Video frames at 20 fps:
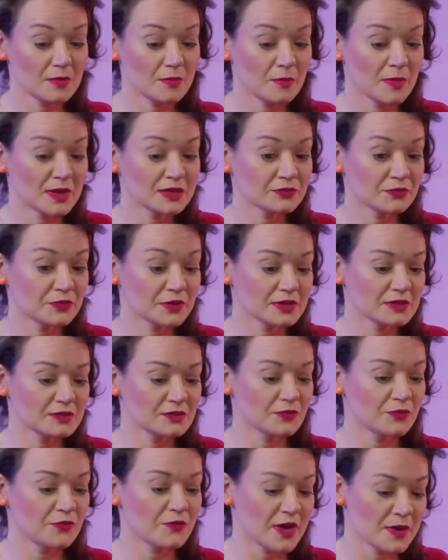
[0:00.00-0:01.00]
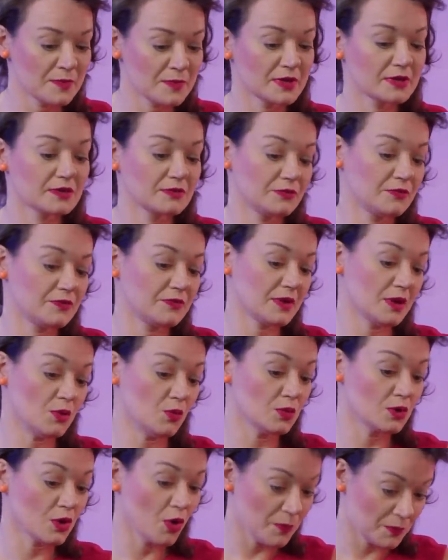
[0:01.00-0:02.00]
Manfred Weber w
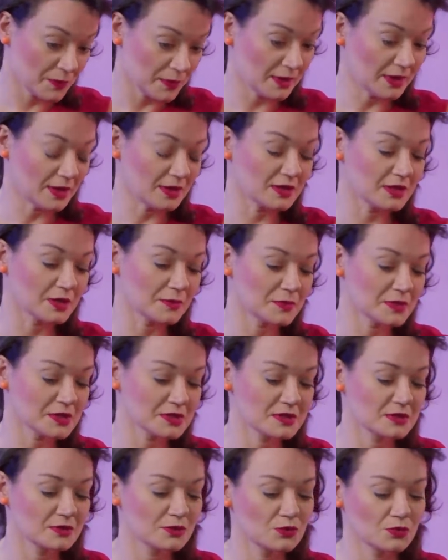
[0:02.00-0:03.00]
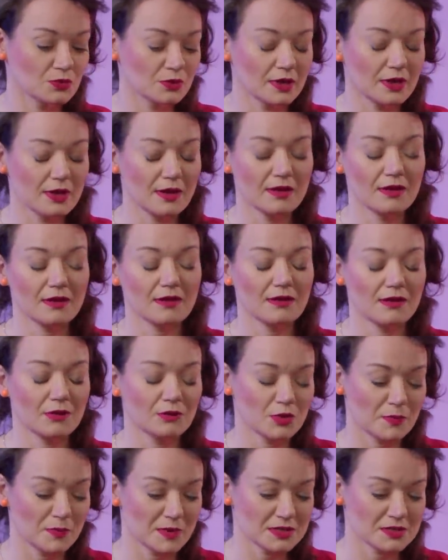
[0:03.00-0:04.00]
Europie reprezentuje
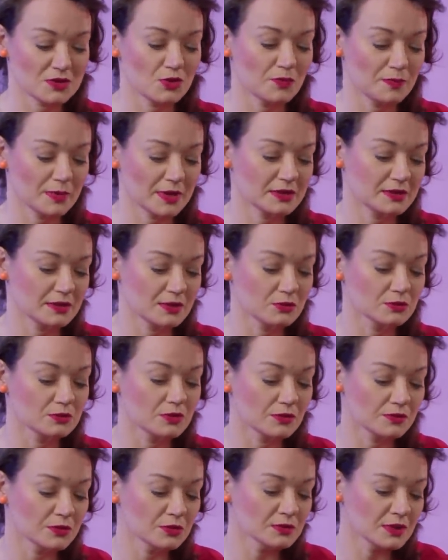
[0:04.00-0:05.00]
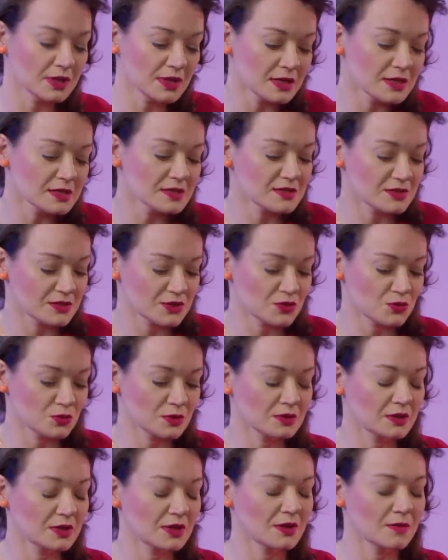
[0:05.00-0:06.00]
Europejską Partię Ludową, no ale jest też
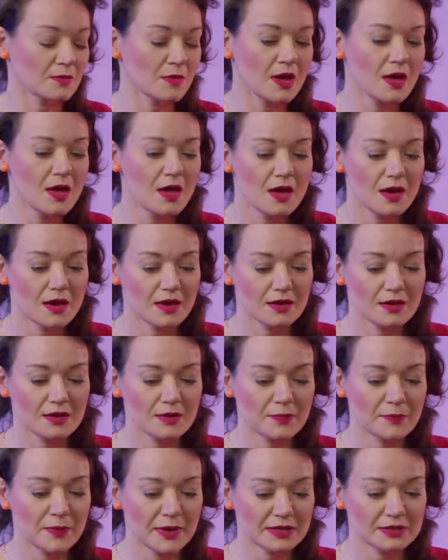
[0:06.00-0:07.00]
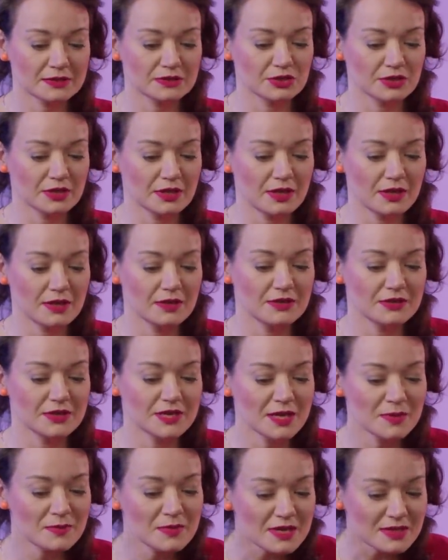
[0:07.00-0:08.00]
członkiem partii
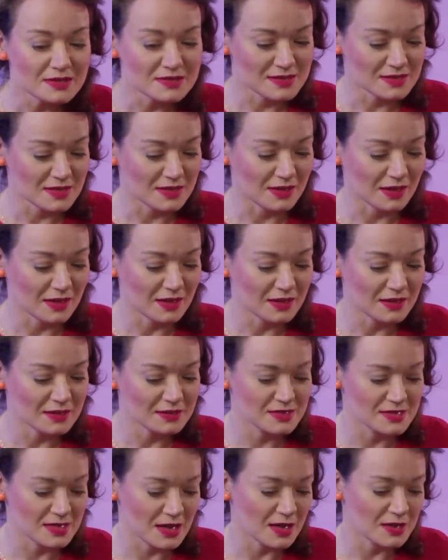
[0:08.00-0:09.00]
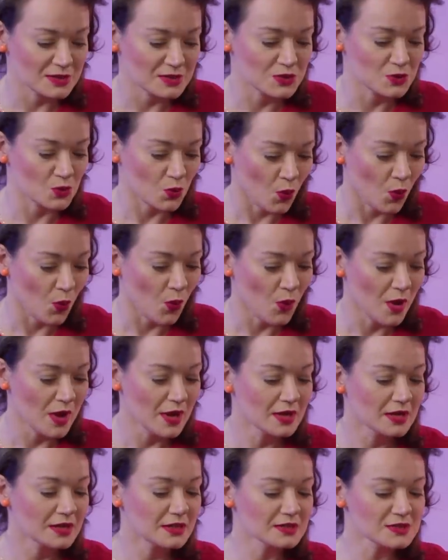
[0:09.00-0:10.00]
niemieckiej CSU.
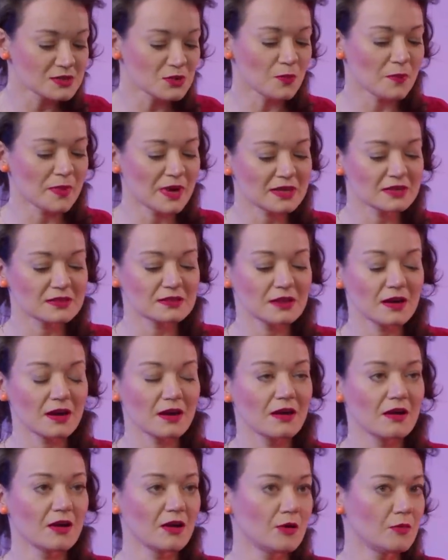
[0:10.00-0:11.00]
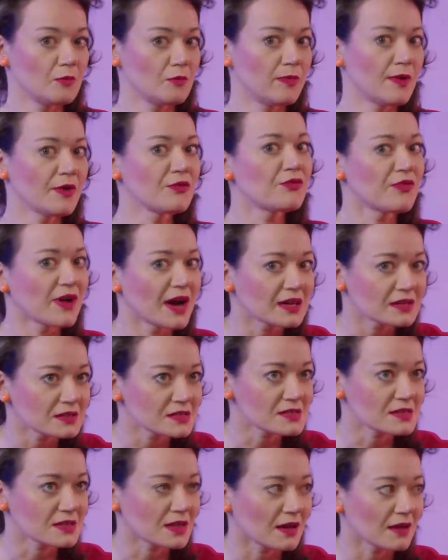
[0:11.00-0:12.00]
Jest to partia
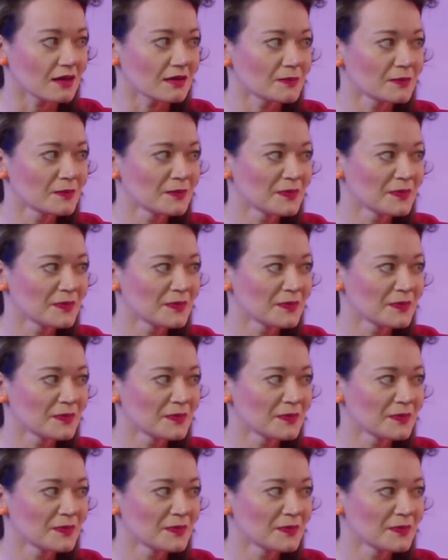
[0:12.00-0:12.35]
bawarska.